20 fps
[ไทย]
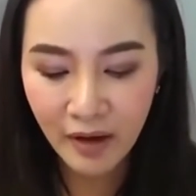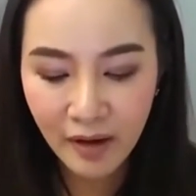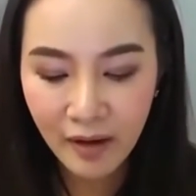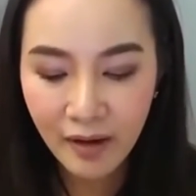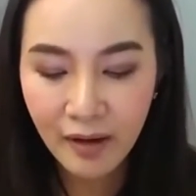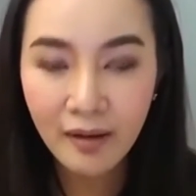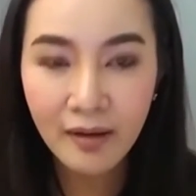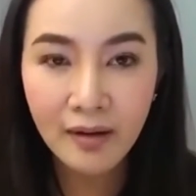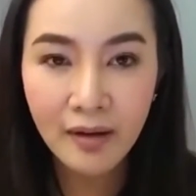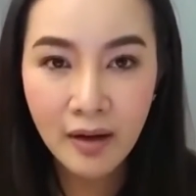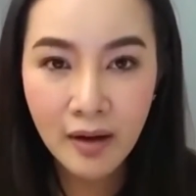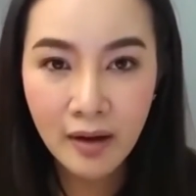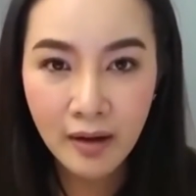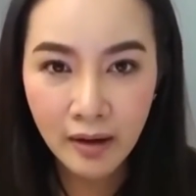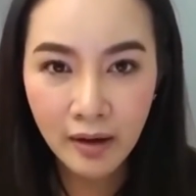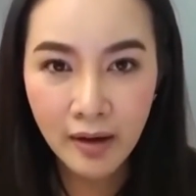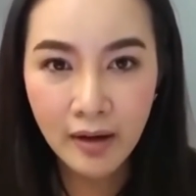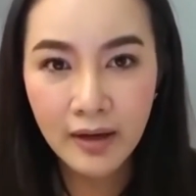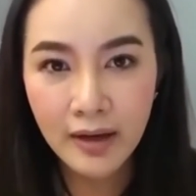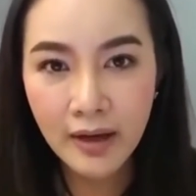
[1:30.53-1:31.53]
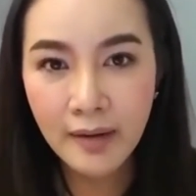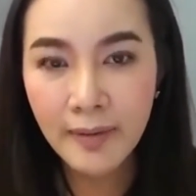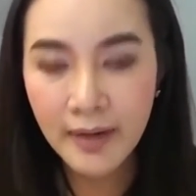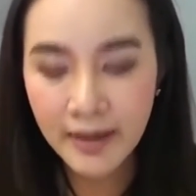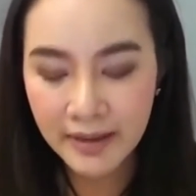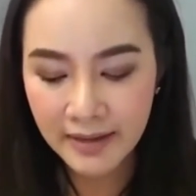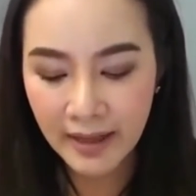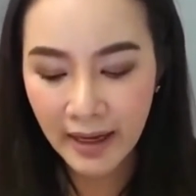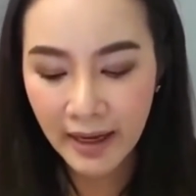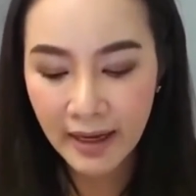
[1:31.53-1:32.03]
เออก็เนี่ยเป็น
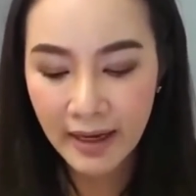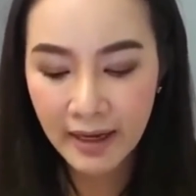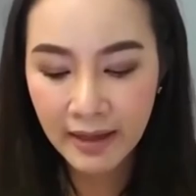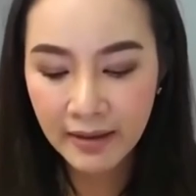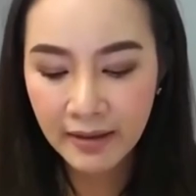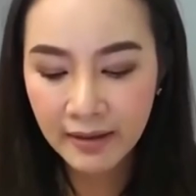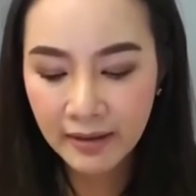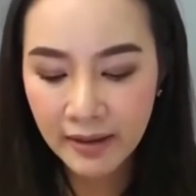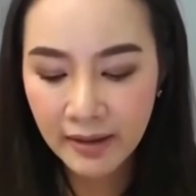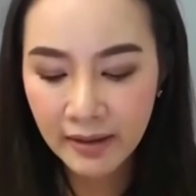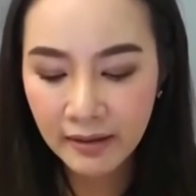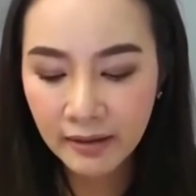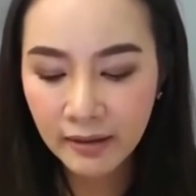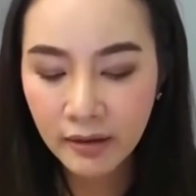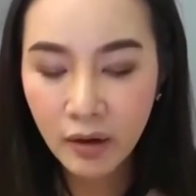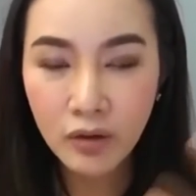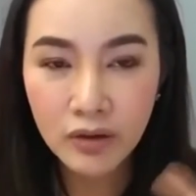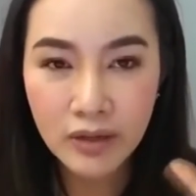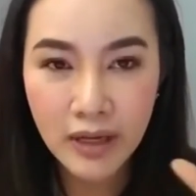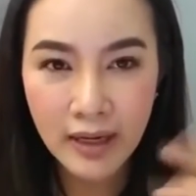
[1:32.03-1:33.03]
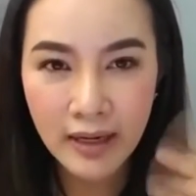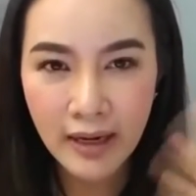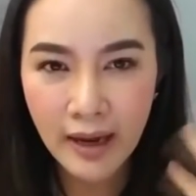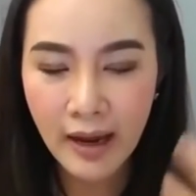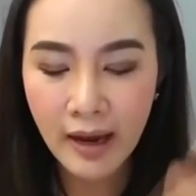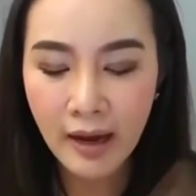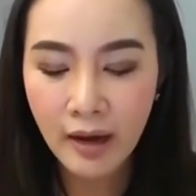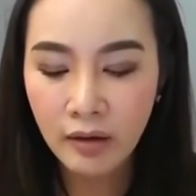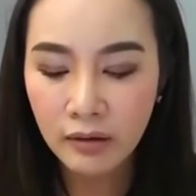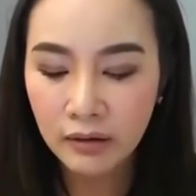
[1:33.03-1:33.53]
อีกสาเหตุหนึ่งที่ต้องใช้ห
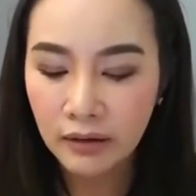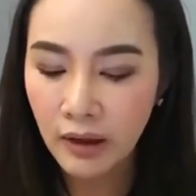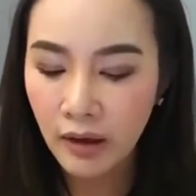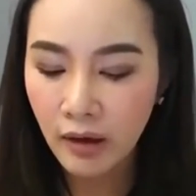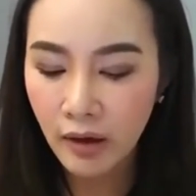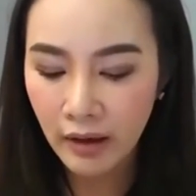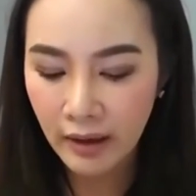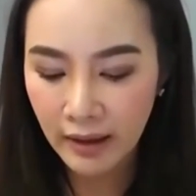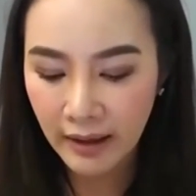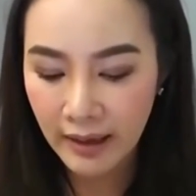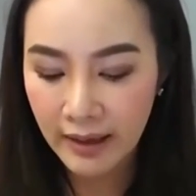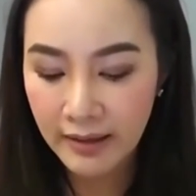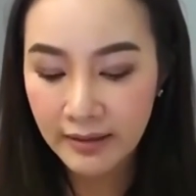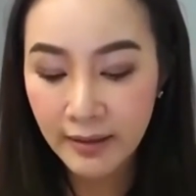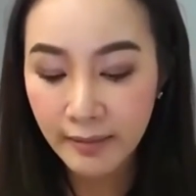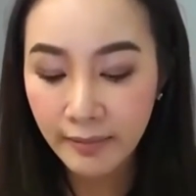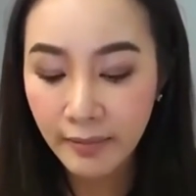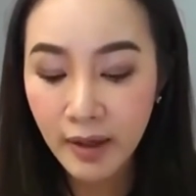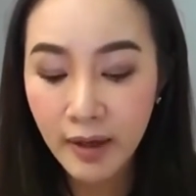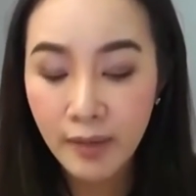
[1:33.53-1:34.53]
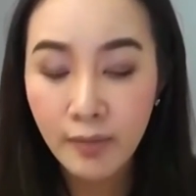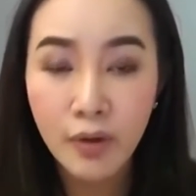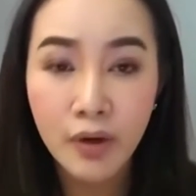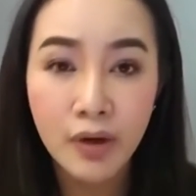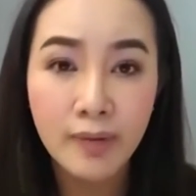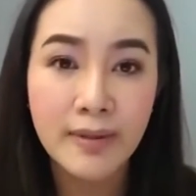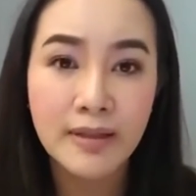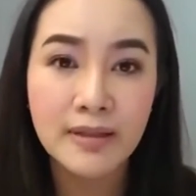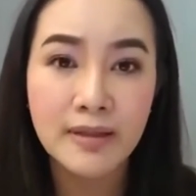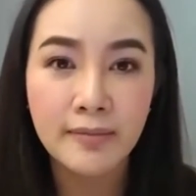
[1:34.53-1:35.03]
น้าเขาตลอดอะไรเงี้ยแล้วเซตเดิมคน
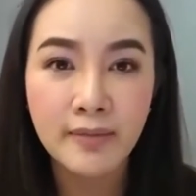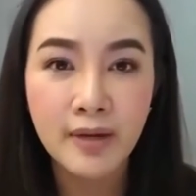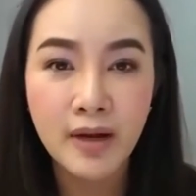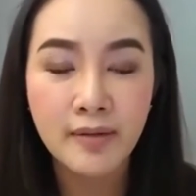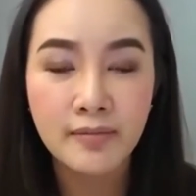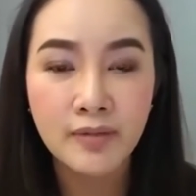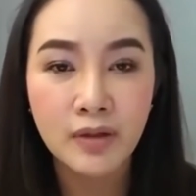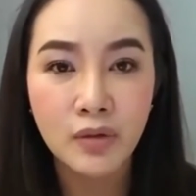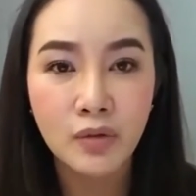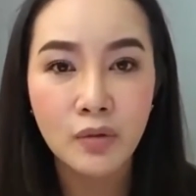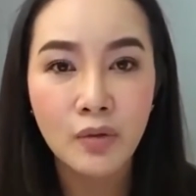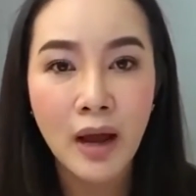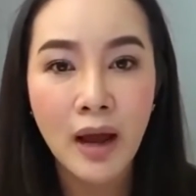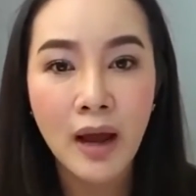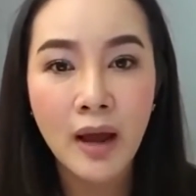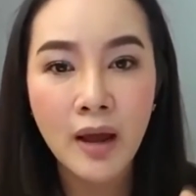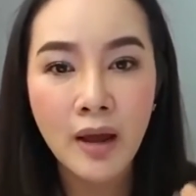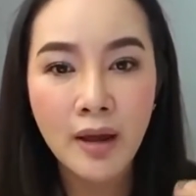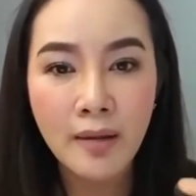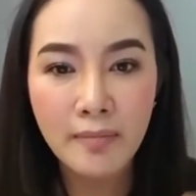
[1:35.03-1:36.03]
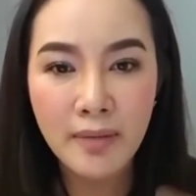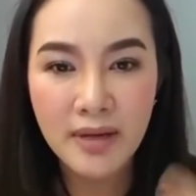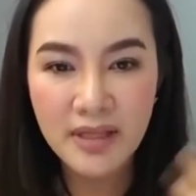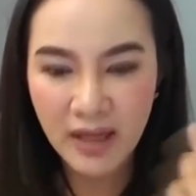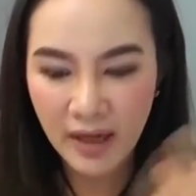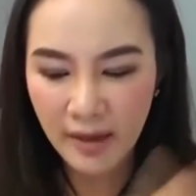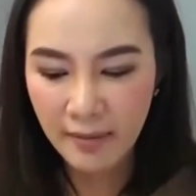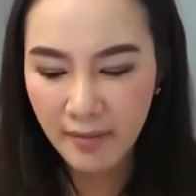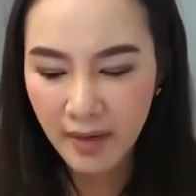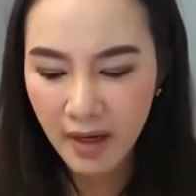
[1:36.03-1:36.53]
ที่เป็นเซตเดิมจะรู้ว่ามัน
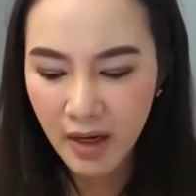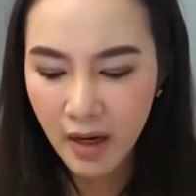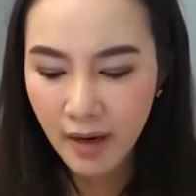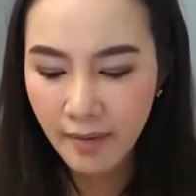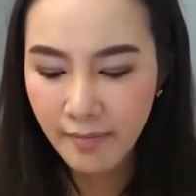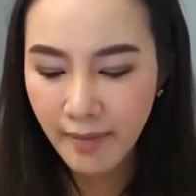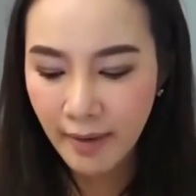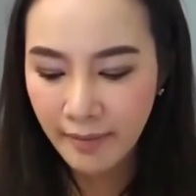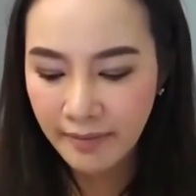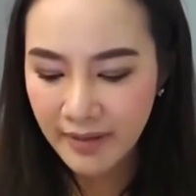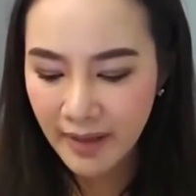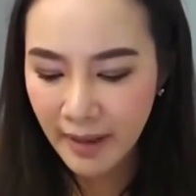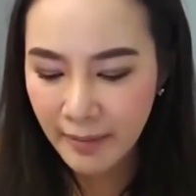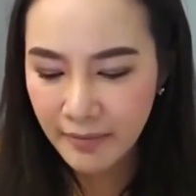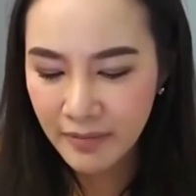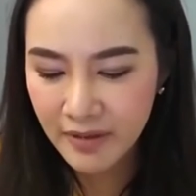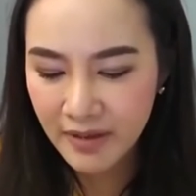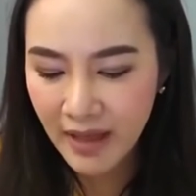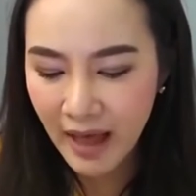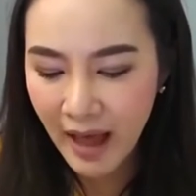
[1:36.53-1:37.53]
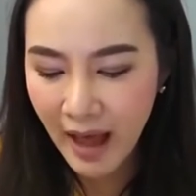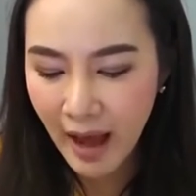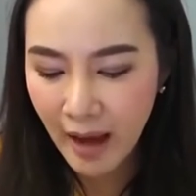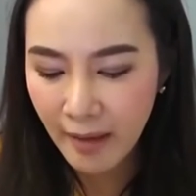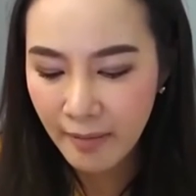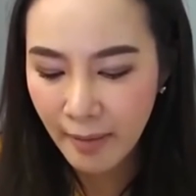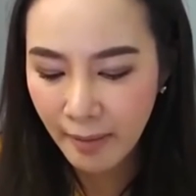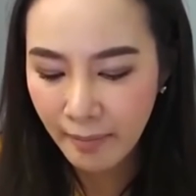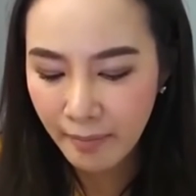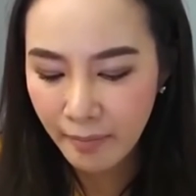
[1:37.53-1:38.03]
จะกำเริบแบบซ้ำซาก
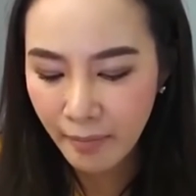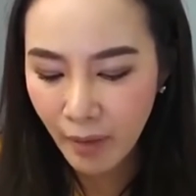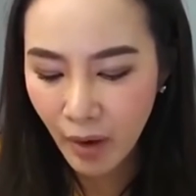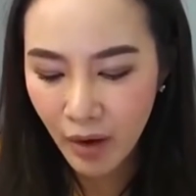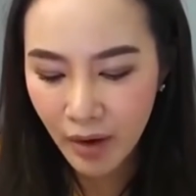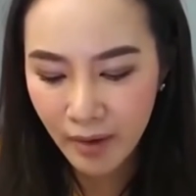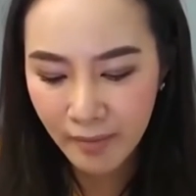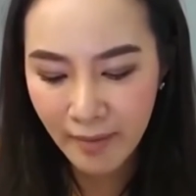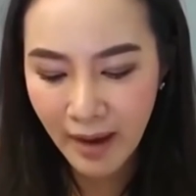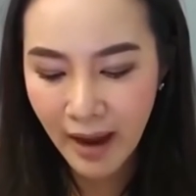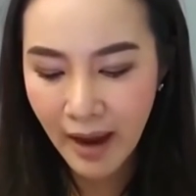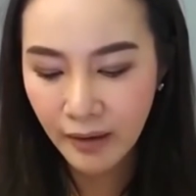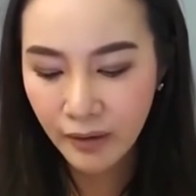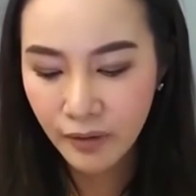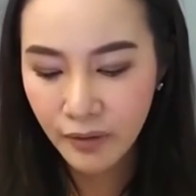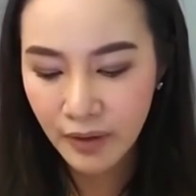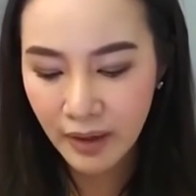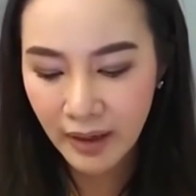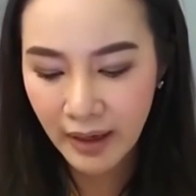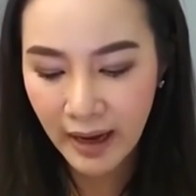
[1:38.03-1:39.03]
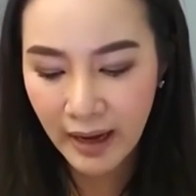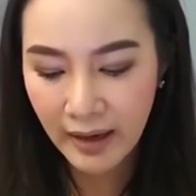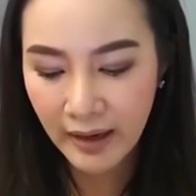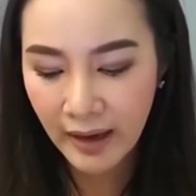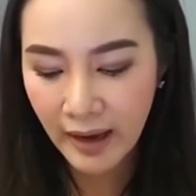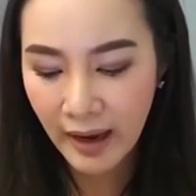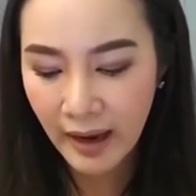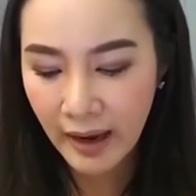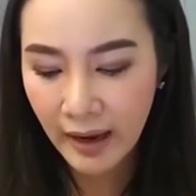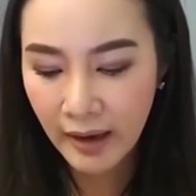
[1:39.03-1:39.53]
แบบบ่อยมากอยู่อย่างนั้น
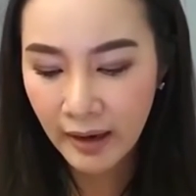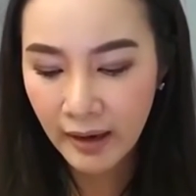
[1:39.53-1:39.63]
นะคะ